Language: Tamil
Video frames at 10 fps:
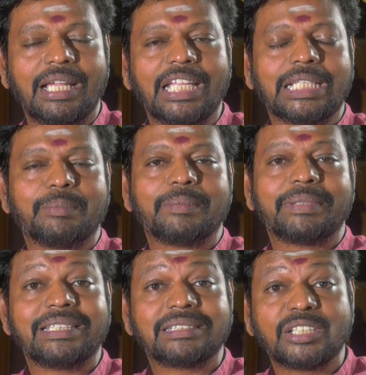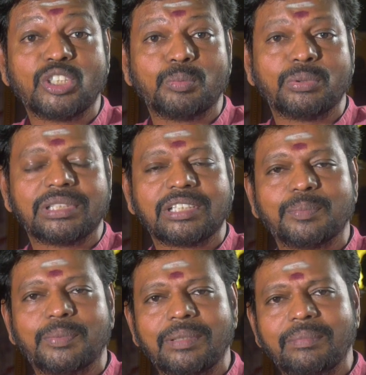அதுக்கப்புறம் பார்த்திங்கன்னா சங்குப்பூ
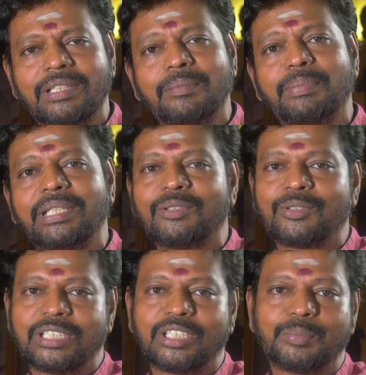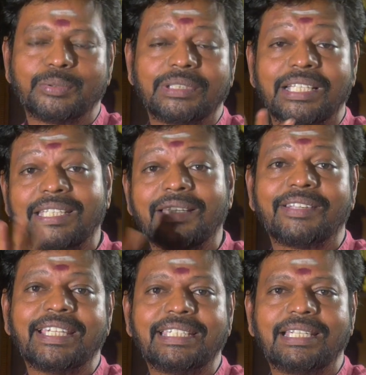சங்குப்பூலேயும் மிகப்பெரிய ஒரு சங்குப்பூ நிறைய
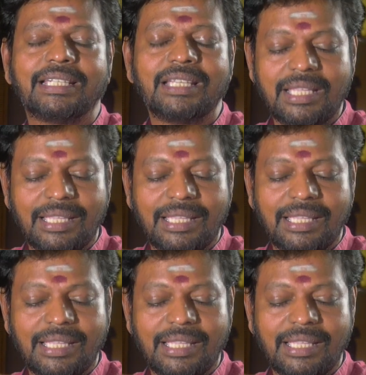வெரைட்டியில்